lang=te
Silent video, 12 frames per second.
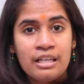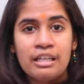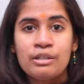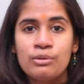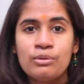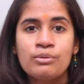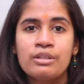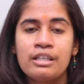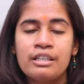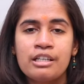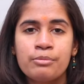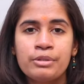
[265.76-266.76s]
ఎన్నో
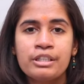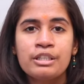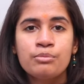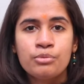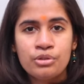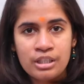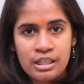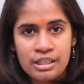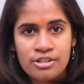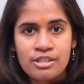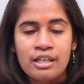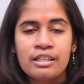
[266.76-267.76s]
ఉన్నాయి కాబట్టి
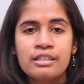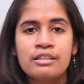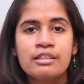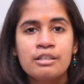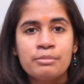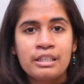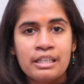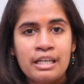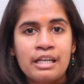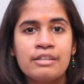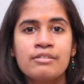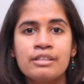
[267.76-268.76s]
ముందుగానే జాగ్రత్తగా మనకి
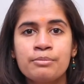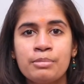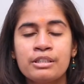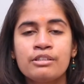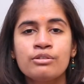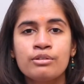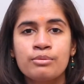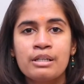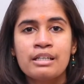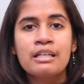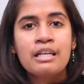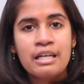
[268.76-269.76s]
ఆయుర్వేదిక్ పద్ధతుల
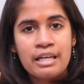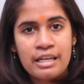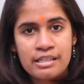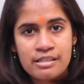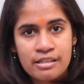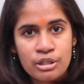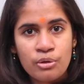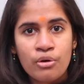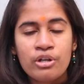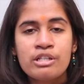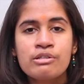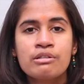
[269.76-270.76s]
ద్వారా ఎక్స్టర్నల్
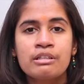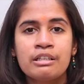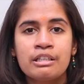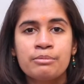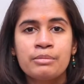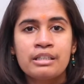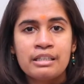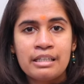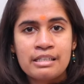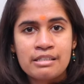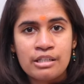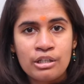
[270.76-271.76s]
ఆయిల్స్ ఉంటాయన్నమాట
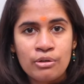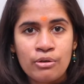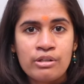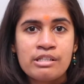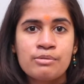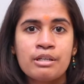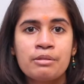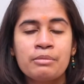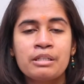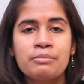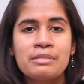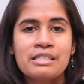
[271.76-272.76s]
ఎక్స్టర్నల్ ఆయిల్స్ ద్వారా
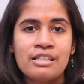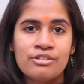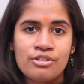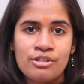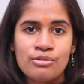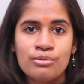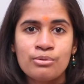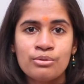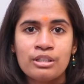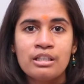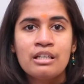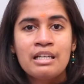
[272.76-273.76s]
మనం మసాజ్ చేస్తూ
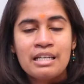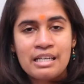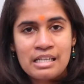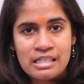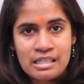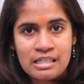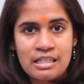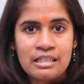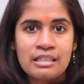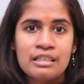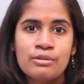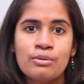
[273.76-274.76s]
ఉంటే ఈ సిస్ట్లు
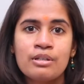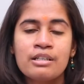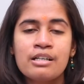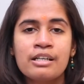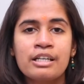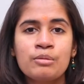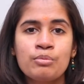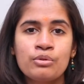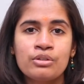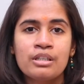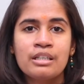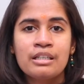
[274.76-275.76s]
అనేది టోటల్గా
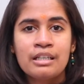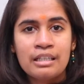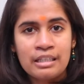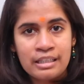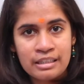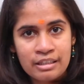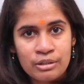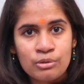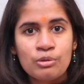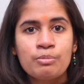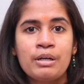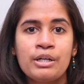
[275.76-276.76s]
కరిగిపోతాయి అలాగే
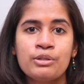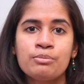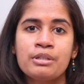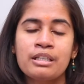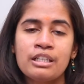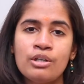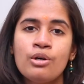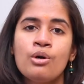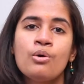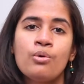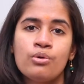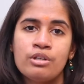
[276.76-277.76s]
దీనితో పాటు మనకి
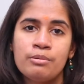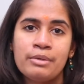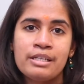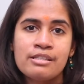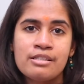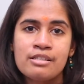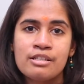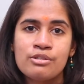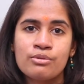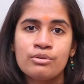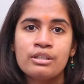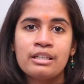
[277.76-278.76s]
ఓరల్ మెడిసిన్స్
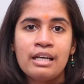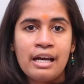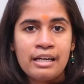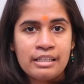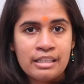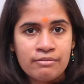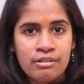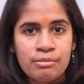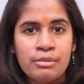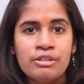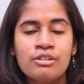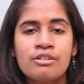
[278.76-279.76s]
తీసుకుంటే యాంటీ
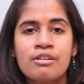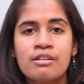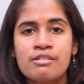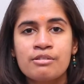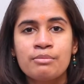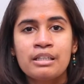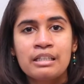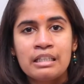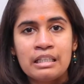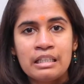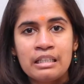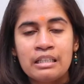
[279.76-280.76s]
ఇన్ఫ్లమేటరీ డ్రగ్స్
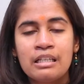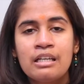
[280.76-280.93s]
మనకి ఈ